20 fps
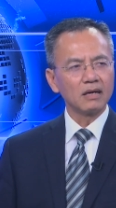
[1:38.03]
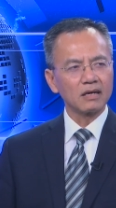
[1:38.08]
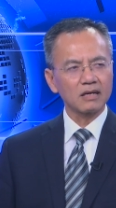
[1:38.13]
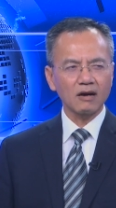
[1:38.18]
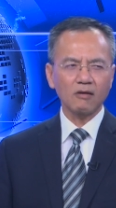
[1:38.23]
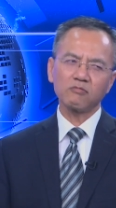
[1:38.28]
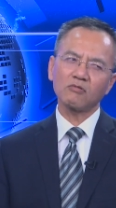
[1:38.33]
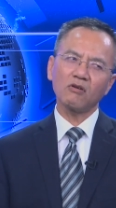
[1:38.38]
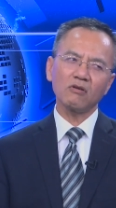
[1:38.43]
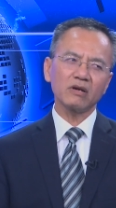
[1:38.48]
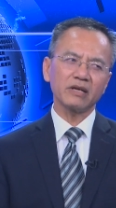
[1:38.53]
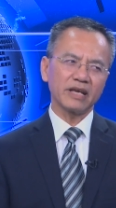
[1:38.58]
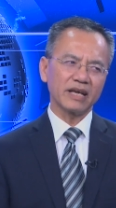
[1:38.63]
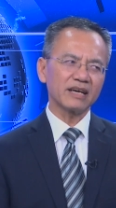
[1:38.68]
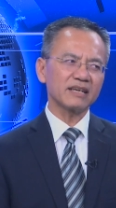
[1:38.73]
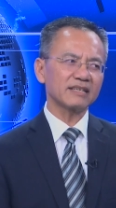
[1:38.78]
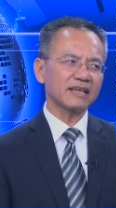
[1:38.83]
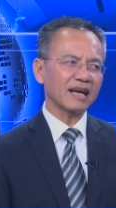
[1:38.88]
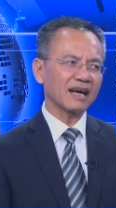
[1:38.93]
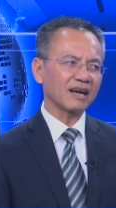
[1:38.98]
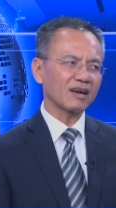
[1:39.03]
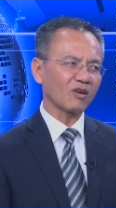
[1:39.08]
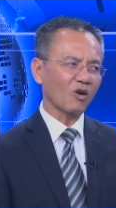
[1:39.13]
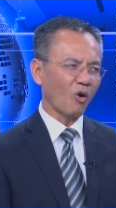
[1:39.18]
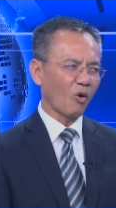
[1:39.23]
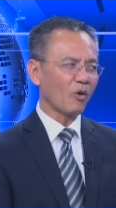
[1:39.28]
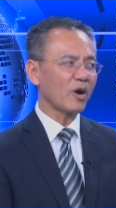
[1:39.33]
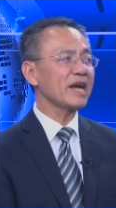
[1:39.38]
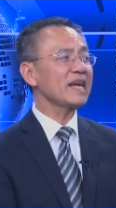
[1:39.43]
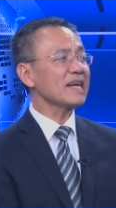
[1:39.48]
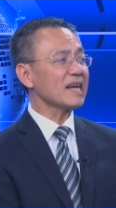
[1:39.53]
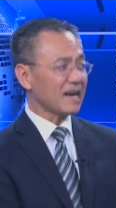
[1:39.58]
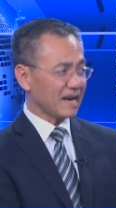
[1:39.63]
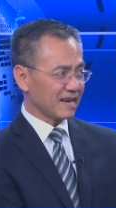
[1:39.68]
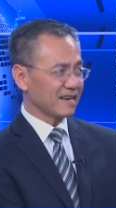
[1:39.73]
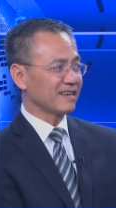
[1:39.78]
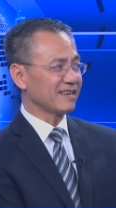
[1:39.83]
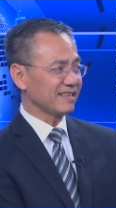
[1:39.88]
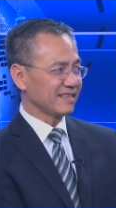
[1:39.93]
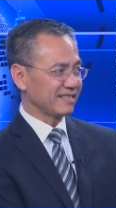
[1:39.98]
không có nghĩa rằng khổ ít
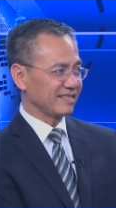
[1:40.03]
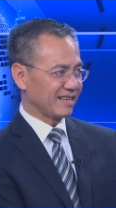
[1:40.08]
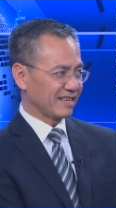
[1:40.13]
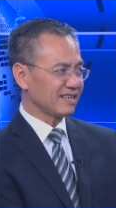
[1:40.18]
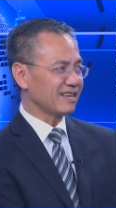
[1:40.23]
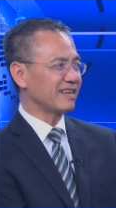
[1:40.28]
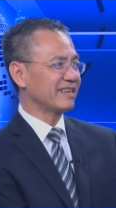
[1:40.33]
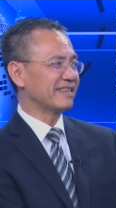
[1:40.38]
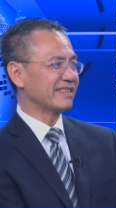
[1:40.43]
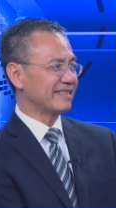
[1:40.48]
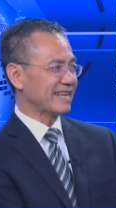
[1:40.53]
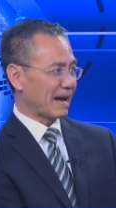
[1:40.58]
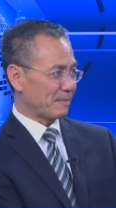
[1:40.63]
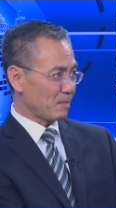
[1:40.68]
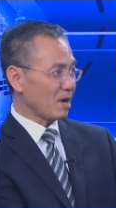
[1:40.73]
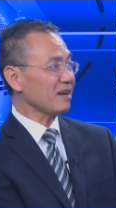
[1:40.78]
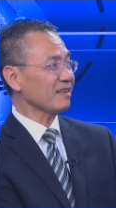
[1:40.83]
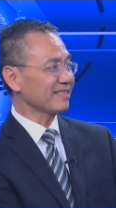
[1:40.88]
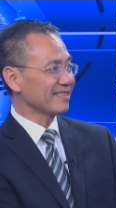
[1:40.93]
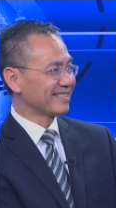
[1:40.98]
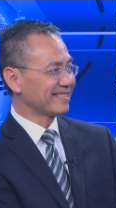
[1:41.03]
hơn những người đã mất